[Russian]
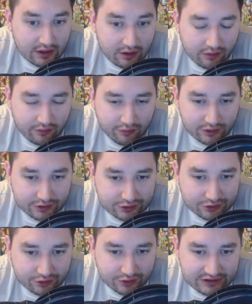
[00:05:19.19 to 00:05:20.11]
Вот,
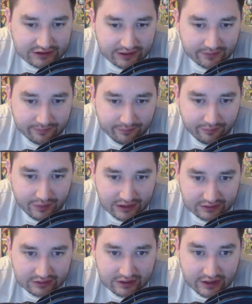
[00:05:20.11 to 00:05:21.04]
что это,
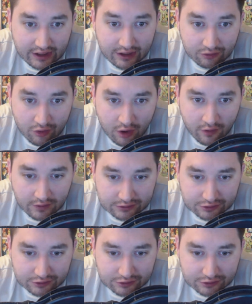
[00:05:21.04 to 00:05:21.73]
блин, хреново,